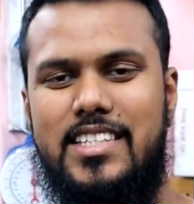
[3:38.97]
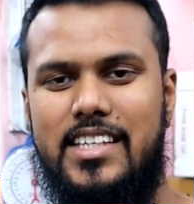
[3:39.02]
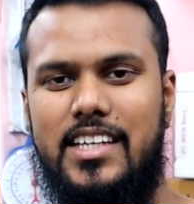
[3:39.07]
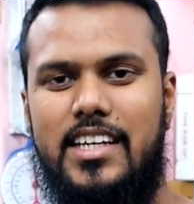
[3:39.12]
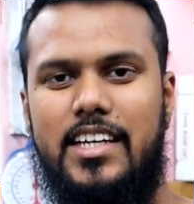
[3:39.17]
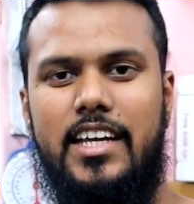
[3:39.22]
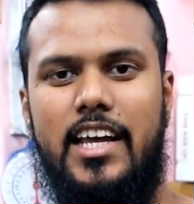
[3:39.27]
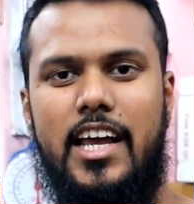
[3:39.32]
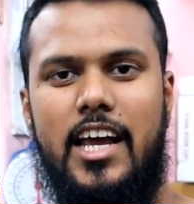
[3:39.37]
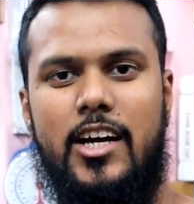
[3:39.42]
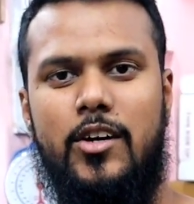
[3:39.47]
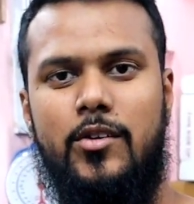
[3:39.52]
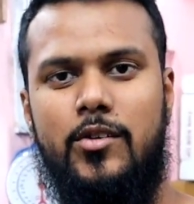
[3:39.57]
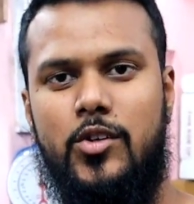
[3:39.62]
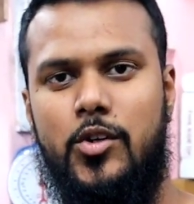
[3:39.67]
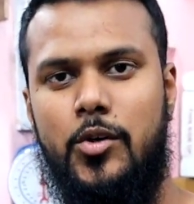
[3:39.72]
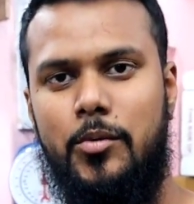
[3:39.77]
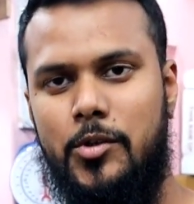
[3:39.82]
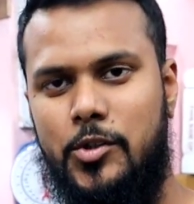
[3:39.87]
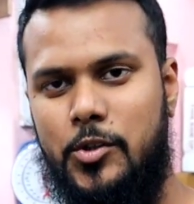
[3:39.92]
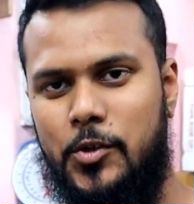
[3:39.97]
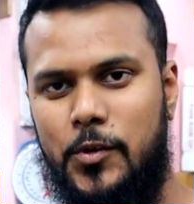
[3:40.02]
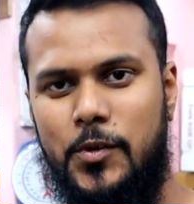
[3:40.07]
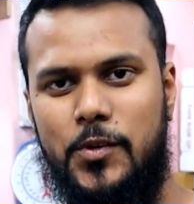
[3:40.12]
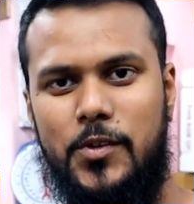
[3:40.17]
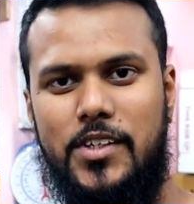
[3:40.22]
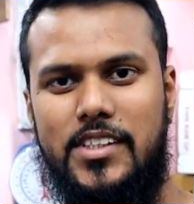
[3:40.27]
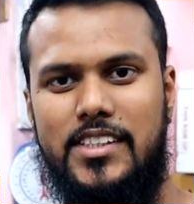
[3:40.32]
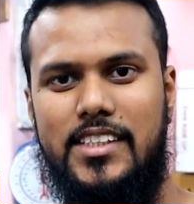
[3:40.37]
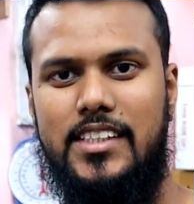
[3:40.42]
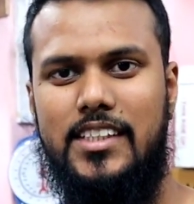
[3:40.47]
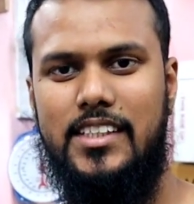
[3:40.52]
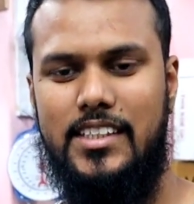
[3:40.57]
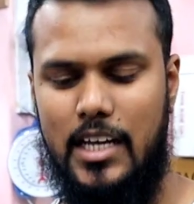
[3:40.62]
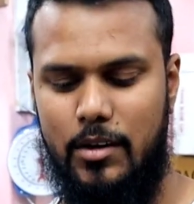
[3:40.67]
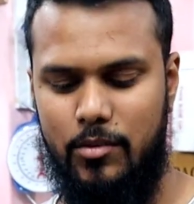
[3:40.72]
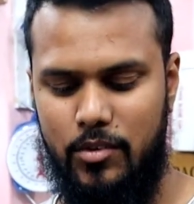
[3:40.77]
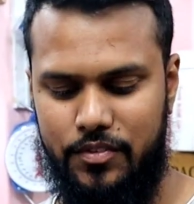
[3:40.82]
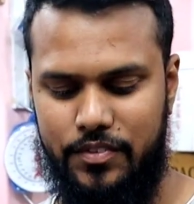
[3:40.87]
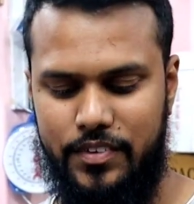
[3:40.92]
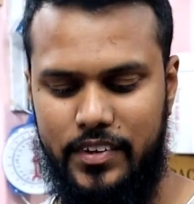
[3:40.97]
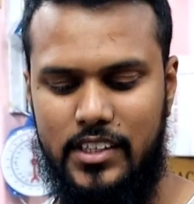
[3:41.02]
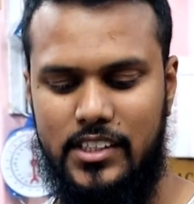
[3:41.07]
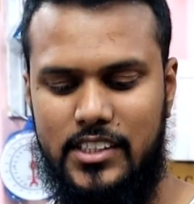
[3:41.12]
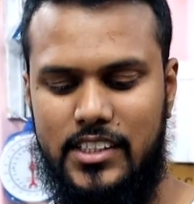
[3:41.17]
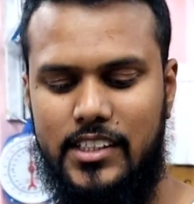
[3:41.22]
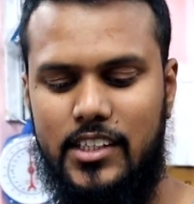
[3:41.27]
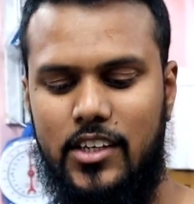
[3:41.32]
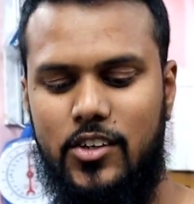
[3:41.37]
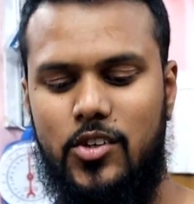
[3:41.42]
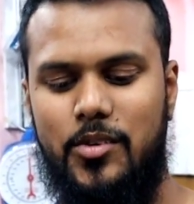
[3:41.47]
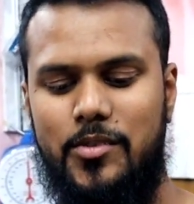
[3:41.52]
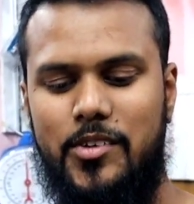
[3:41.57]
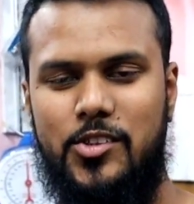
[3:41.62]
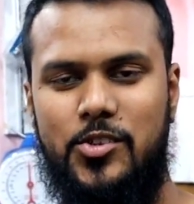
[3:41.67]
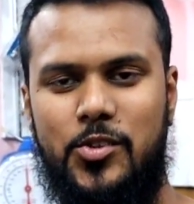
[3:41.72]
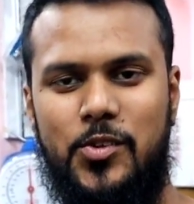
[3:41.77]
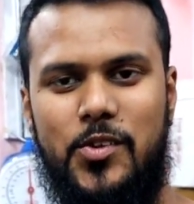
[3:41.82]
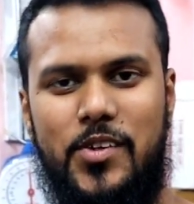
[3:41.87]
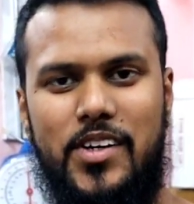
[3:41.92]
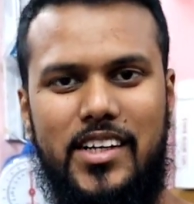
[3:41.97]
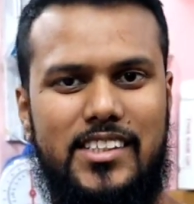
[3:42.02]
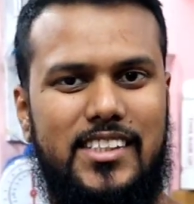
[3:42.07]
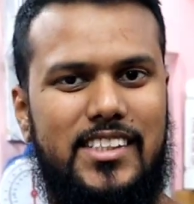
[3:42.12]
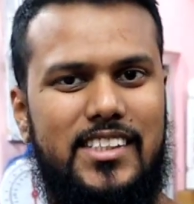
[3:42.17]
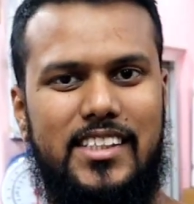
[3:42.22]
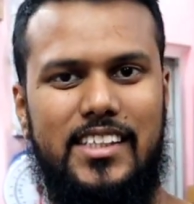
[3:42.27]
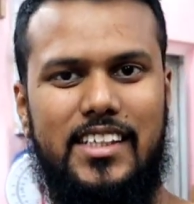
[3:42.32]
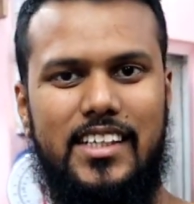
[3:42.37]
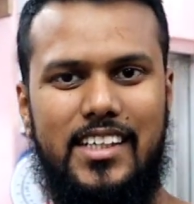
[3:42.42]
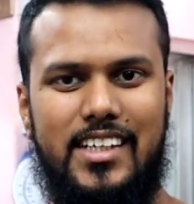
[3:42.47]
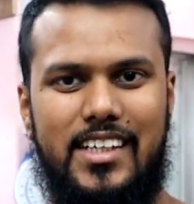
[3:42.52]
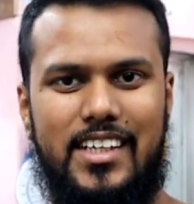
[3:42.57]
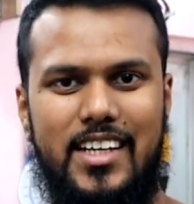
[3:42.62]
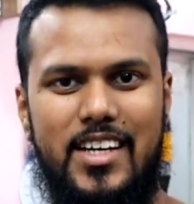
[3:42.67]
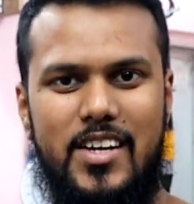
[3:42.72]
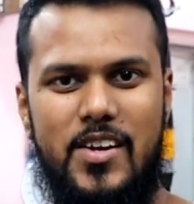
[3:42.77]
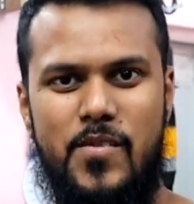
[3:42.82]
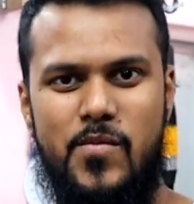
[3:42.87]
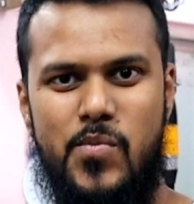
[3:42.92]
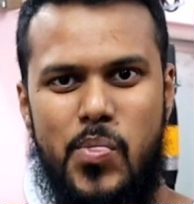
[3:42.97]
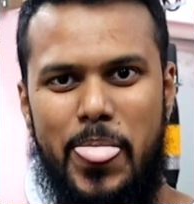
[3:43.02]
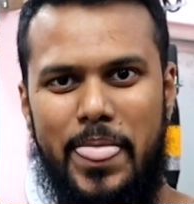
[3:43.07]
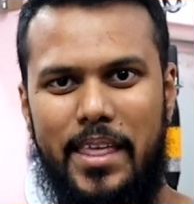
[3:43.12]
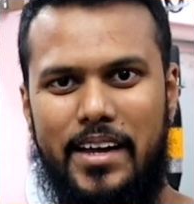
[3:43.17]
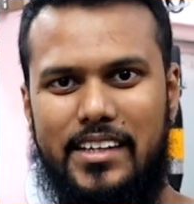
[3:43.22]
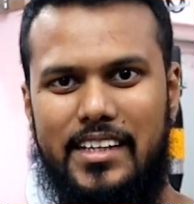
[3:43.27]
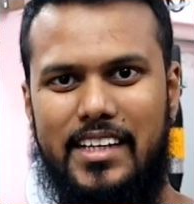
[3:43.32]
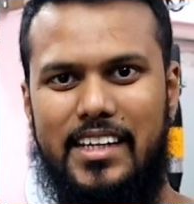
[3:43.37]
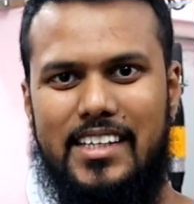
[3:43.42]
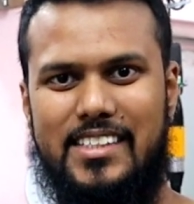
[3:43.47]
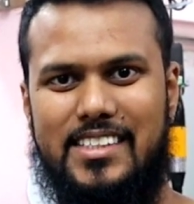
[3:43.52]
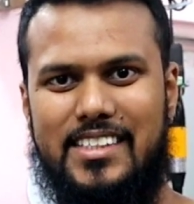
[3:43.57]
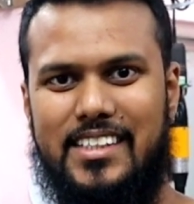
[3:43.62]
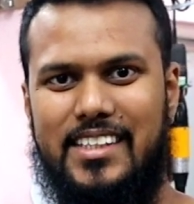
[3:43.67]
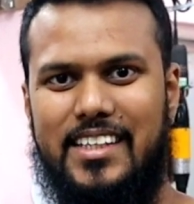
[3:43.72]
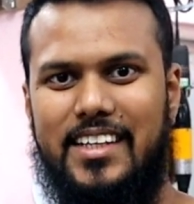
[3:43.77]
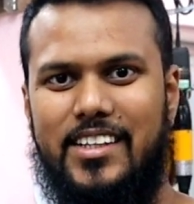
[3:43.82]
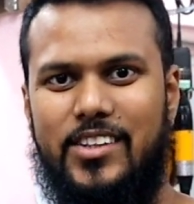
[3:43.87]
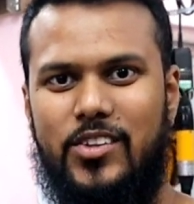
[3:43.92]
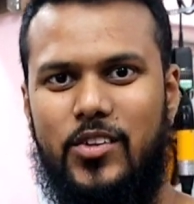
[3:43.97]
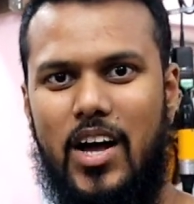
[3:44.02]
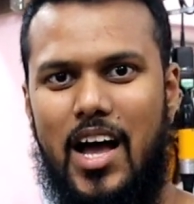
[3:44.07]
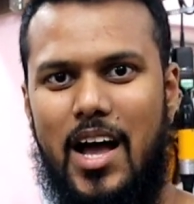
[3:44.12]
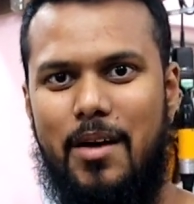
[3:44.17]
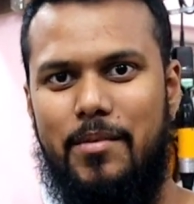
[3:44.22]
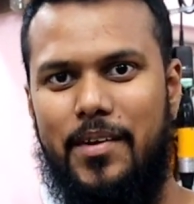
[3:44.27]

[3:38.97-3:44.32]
ইজিলি একদম খুবই সুন্দর জিনিস এবং ফিনিশিংটাও খুবই সুন্দর আসছে আচ্ছা ঠিক আছে তো হ্যাঁ।